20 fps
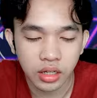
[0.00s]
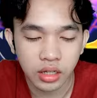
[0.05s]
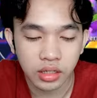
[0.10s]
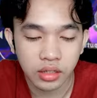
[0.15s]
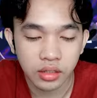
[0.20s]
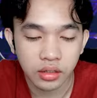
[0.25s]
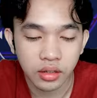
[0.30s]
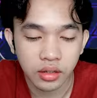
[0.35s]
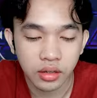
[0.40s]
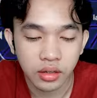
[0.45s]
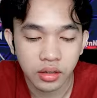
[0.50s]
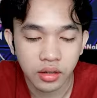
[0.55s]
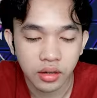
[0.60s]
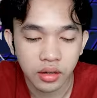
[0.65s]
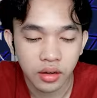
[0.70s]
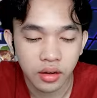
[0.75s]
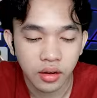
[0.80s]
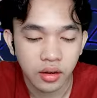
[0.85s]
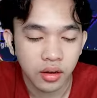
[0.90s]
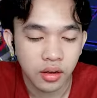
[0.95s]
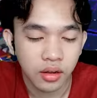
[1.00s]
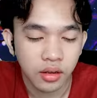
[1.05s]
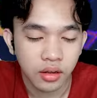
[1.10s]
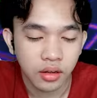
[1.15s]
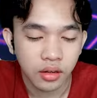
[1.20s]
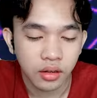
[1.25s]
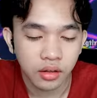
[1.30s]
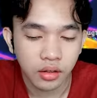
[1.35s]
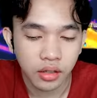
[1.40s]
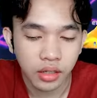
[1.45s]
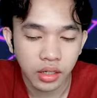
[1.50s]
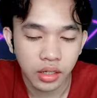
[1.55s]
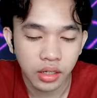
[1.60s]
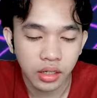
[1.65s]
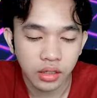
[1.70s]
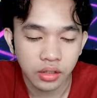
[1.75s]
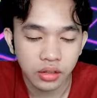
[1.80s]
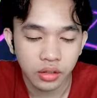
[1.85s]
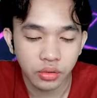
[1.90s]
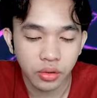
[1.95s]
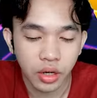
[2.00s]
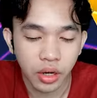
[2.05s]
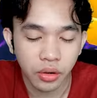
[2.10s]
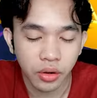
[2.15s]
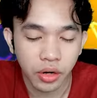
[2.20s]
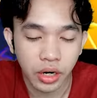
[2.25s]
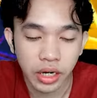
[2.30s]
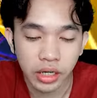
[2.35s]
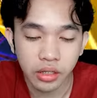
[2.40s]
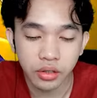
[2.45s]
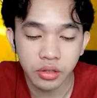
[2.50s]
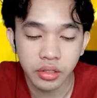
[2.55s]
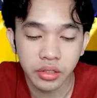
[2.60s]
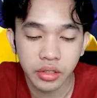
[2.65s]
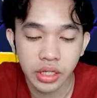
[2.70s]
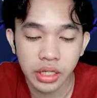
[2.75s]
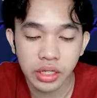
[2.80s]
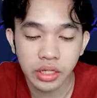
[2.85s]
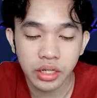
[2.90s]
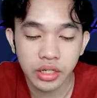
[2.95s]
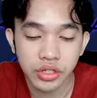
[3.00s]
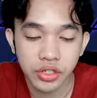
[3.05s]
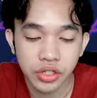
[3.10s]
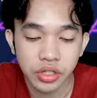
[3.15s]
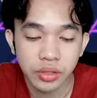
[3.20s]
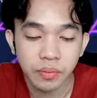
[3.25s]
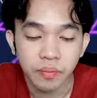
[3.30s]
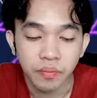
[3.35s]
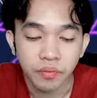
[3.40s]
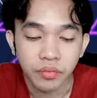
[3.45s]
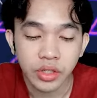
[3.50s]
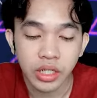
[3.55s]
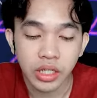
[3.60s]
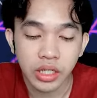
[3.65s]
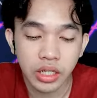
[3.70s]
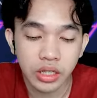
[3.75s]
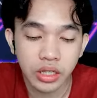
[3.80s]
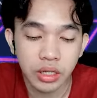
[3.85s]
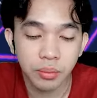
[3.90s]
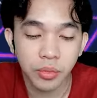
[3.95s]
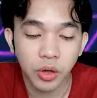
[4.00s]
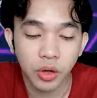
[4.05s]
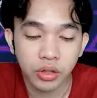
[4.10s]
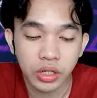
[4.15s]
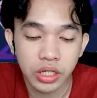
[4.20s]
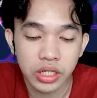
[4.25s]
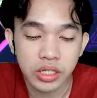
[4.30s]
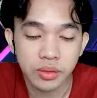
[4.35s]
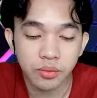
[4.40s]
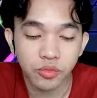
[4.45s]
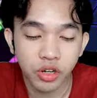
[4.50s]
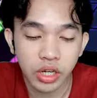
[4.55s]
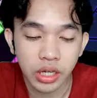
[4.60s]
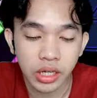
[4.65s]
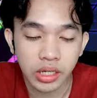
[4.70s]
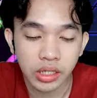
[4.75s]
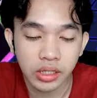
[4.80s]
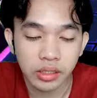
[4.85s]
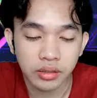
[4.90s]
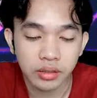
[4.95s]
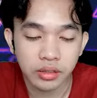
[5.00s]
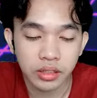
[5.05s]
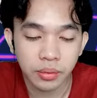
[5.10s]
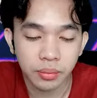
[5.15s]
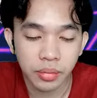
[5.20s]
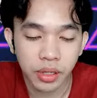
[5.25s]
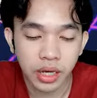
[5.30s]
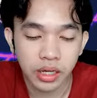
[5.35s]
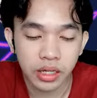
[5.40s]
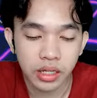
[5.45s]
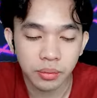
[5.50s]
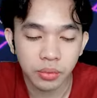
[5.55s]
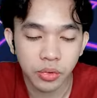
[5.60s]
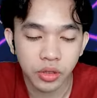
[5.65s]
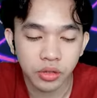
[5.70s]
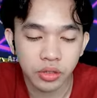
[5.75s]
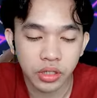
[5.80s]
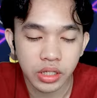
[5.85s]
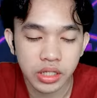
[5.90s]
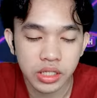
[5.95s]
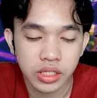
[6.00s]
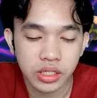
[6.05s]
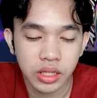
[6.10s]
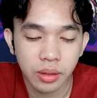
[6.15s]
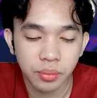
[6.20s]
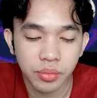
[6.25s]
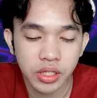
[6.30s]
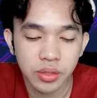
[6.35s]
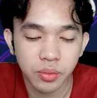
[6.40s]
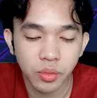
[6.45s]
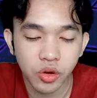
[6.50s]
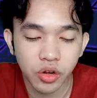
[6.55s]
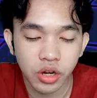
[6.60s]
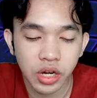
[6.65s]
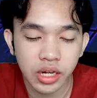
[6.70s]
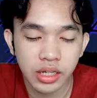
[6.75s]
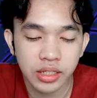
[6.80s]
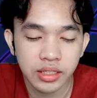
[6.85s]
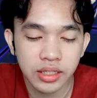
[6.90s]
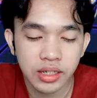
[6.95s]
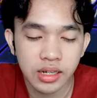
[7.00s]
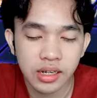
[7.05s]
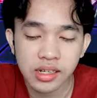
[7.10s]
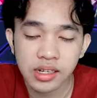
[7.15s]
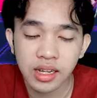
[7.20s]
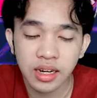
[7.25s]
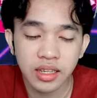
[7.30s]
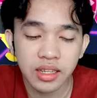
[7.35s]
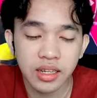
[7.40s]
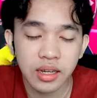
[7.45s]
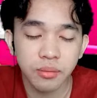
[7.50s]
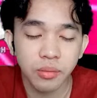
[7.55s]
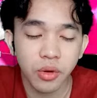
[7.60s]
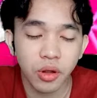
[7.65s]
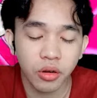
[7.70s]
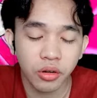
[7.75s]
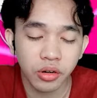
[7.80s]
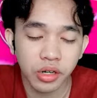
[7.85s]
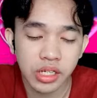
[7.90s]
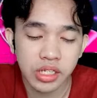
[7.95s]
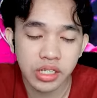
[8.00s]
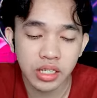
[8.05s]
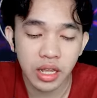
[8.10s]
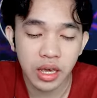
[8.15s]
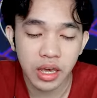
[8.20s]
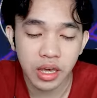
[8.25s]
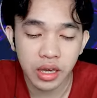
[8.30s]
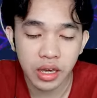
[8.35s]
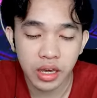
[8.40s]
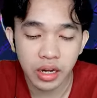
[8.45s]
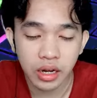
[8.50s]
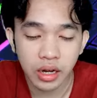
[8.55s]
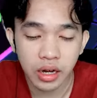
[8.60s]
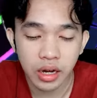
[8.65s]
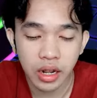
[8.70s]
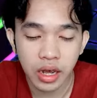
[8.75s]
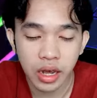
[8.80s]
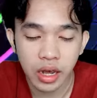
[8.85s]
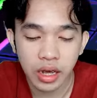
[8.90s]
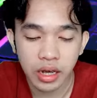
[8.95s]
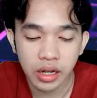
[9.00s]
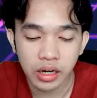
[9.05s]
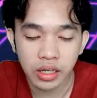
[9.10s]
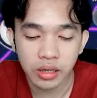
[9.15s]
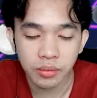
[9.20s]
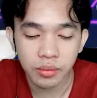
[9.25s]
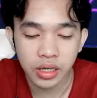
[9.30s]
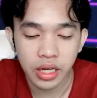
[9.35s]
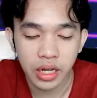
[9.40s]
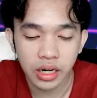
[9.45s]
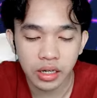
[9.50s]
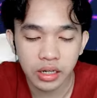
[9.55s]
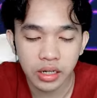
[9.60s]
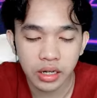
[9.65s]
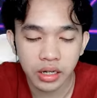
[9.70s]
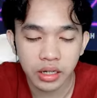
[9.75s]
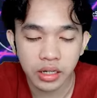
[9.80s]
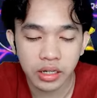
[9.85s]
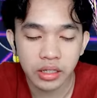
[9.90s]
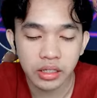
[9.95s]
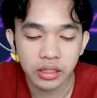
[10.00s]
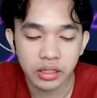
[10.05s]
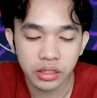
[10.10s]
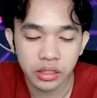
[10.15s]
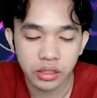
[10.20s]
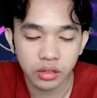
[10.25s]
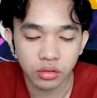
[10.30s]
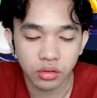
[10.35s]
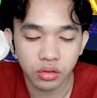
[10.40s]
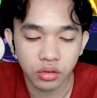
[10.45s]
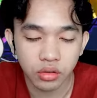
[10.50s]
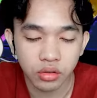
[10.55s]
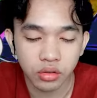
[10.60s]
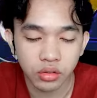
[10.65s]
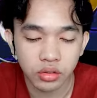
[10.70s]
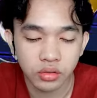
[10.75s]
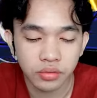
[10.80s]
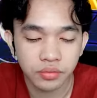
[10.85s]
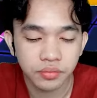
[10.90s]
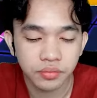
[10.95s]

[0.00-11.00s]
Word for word: ya. Oke, dua orang, dua orang guys. Ternyata blok des semua ya, sampai akhir blok des. Tapi semoga aja akhirnya blok D legendaris biar greget gitu loh.